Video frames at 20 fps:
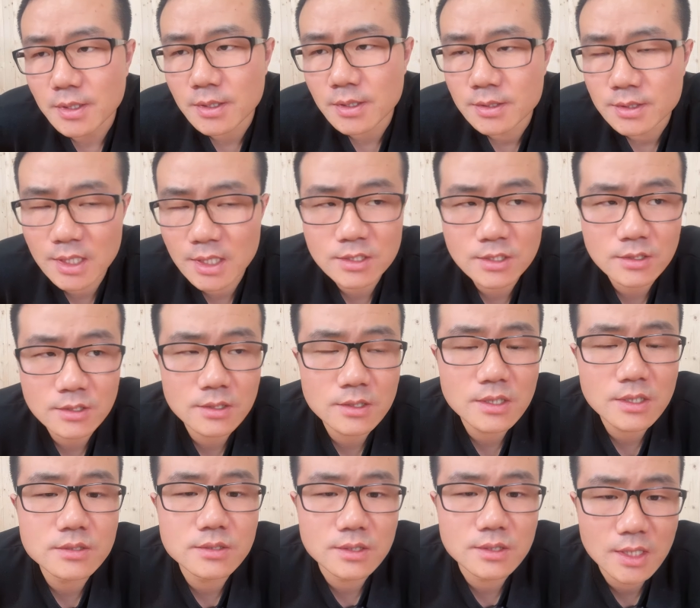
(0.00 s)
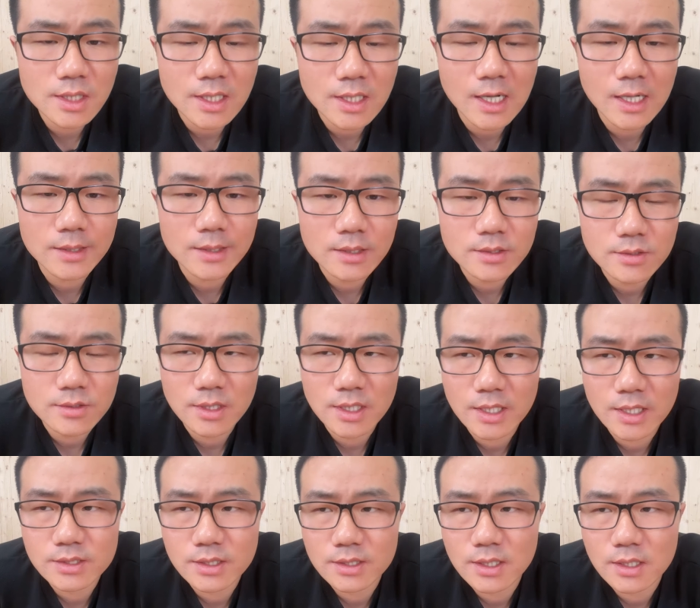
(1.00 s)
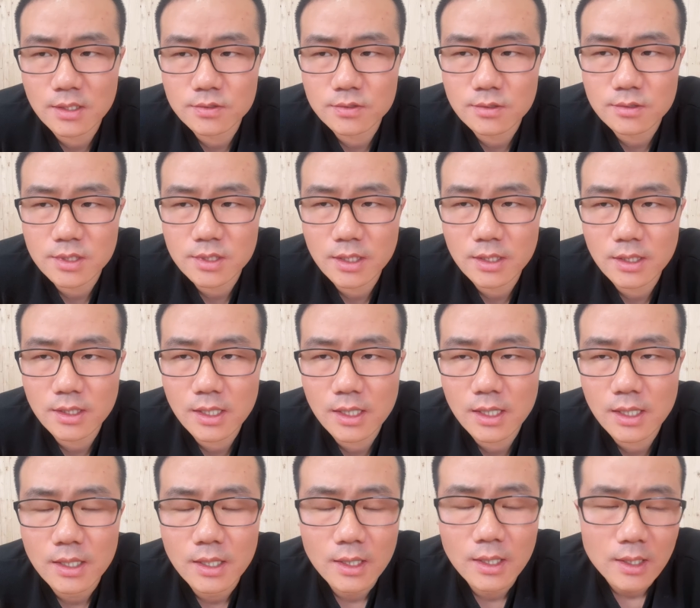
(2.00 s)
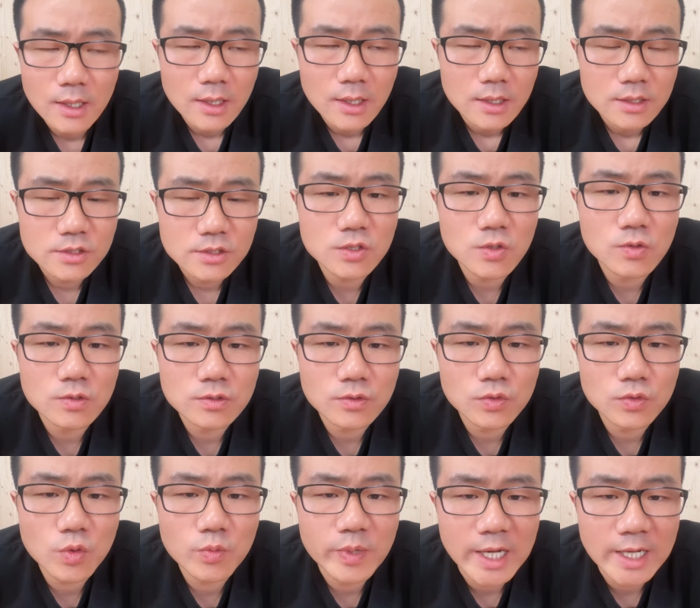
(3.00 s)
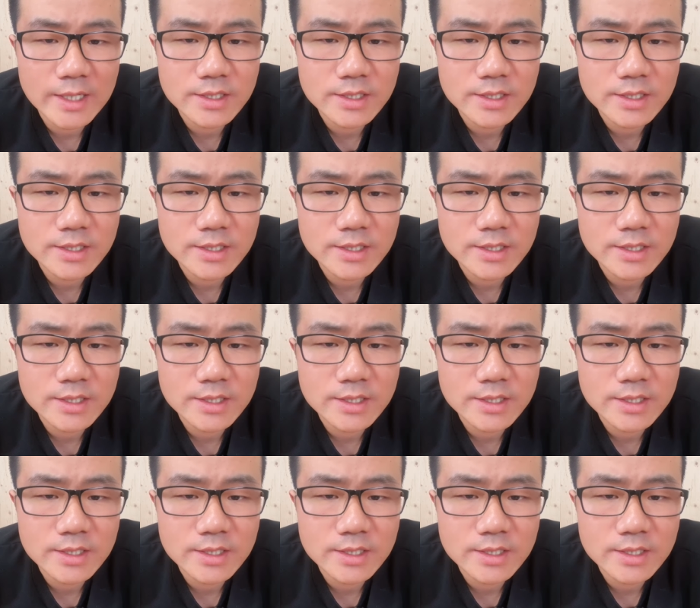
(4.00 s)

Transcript: 但其实你仔细看呢，就是联赛当中这个收视率排